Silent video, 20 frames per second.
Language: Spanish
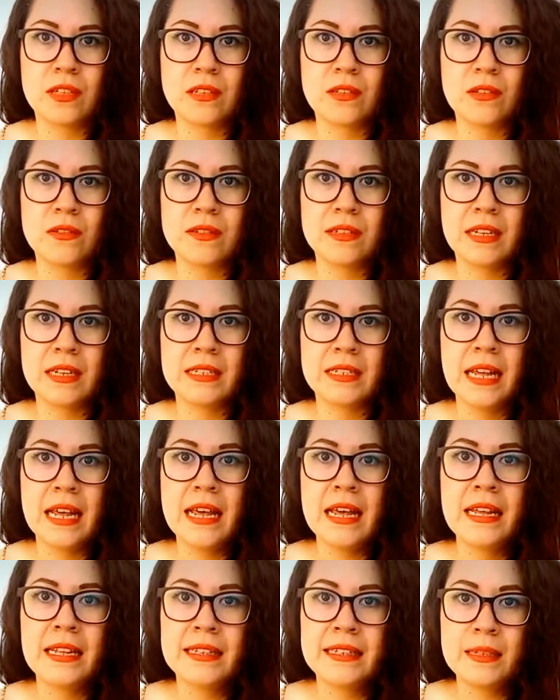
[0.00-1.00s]
Entonces,
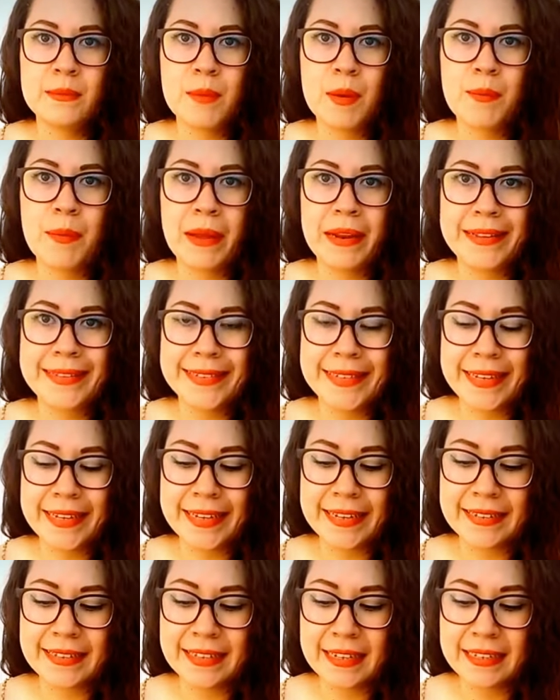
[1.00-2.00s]
sí me parece
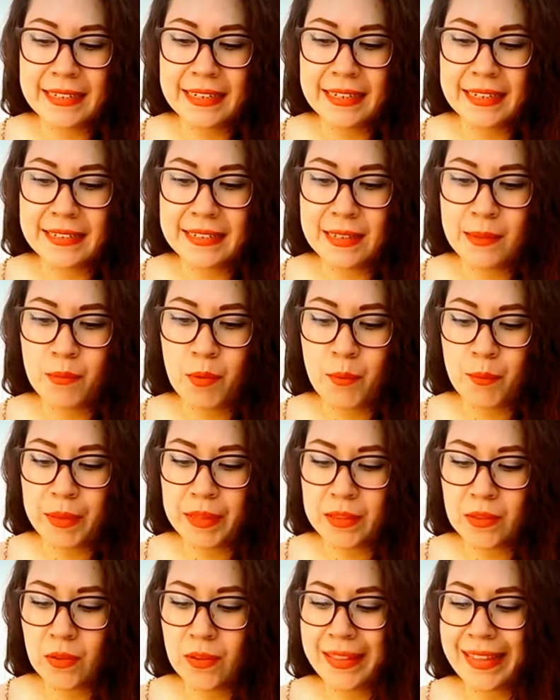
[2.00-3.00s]
que estás en este
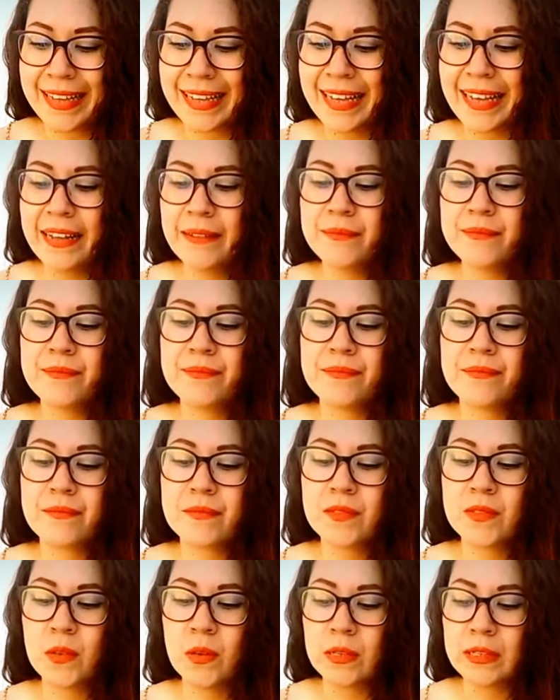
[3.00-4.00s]
momento de
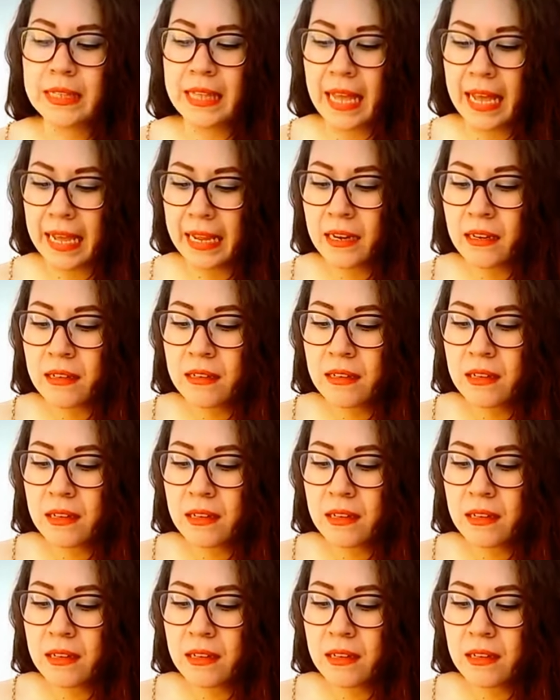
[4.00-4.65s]
soltar,